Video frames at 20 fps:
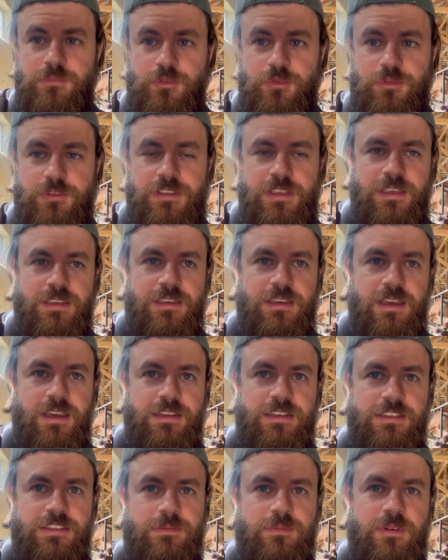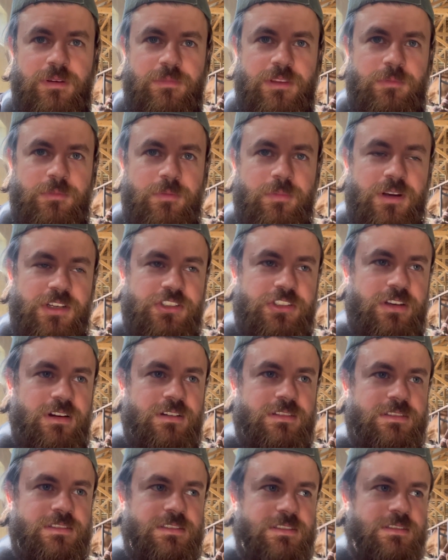yüksek. Her gitmemde bir baş
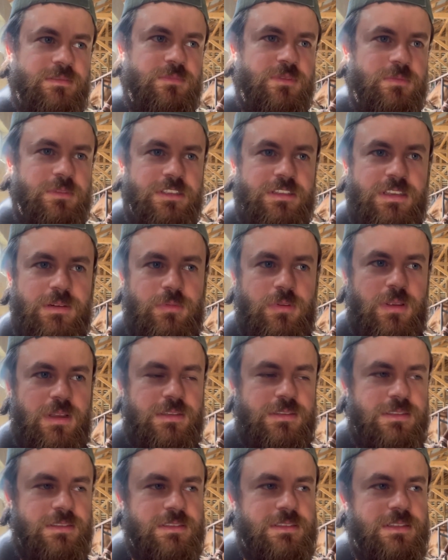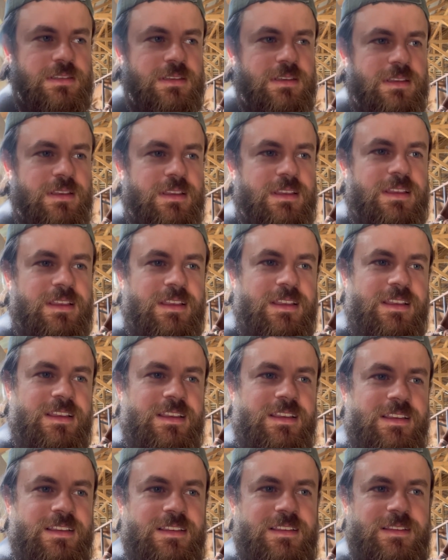ağrısı, bir mide bulantısı.
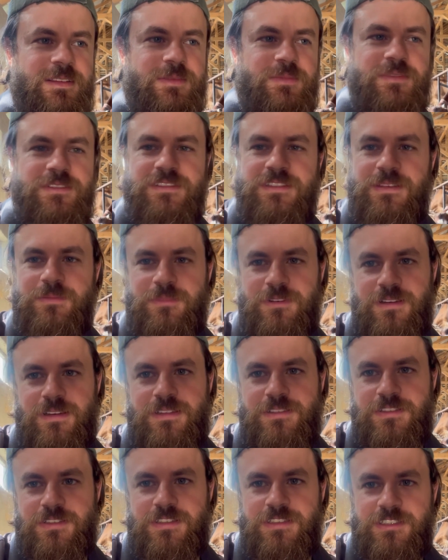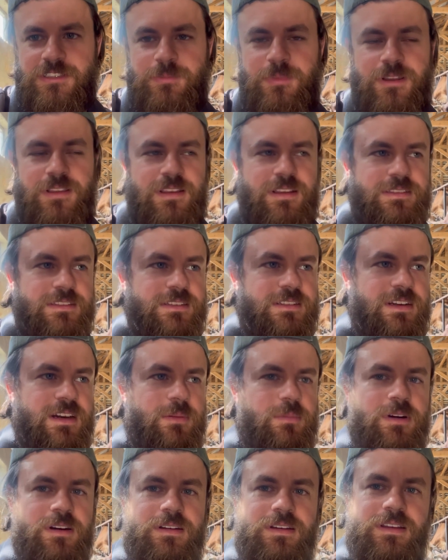E, biz de birazcık hırpalandık
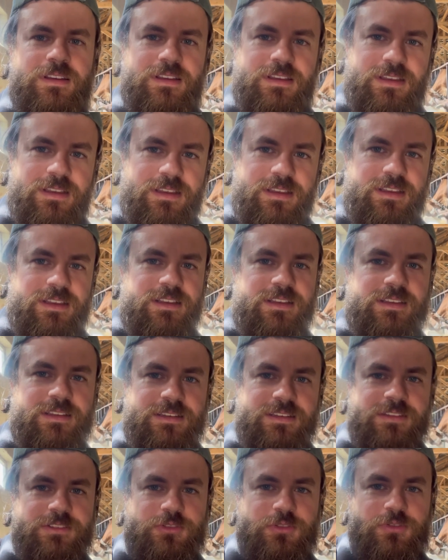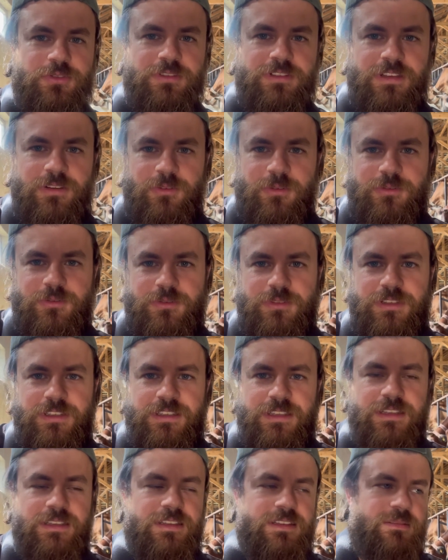ama e, şükürler olsun ki
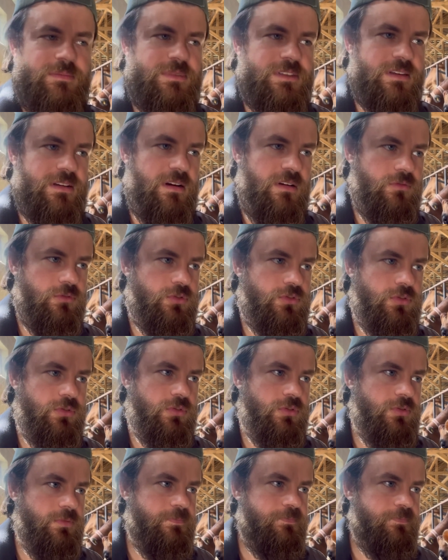ineklerimize kavuştuk.